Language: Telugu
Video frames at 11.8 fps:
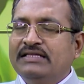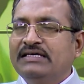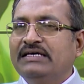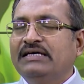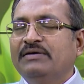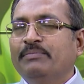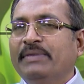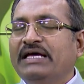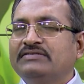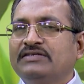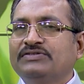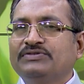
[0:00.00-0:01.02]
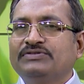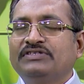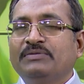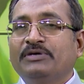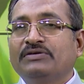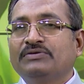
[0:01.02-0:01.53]
అదే మేల్స్లో చూస్తే
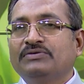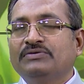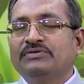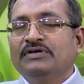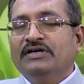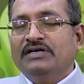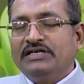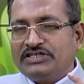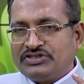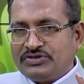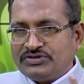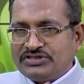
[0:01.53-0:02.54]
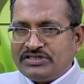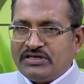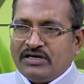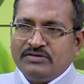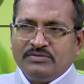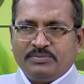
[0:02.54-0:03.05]
మనకు
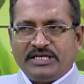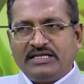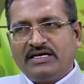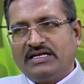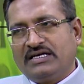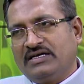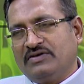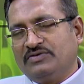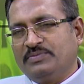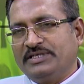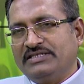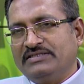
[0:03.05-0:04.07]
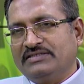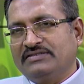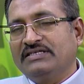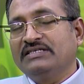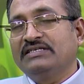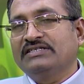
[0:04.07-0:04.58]
టెస్టోస్టిరాన్ను ప్రధానంగా ఉత్పత్తి
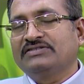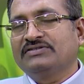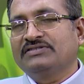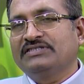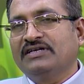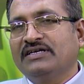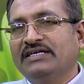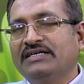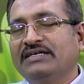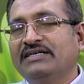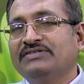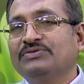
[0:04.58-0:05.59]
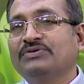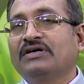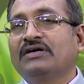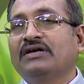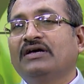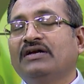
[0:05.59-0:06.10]
చేస్తాయి ఈ టెస్టోస్టిరాన్ ఏంటంటే శుక్ర
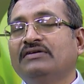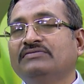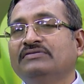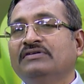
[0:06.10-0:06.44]
కణాలను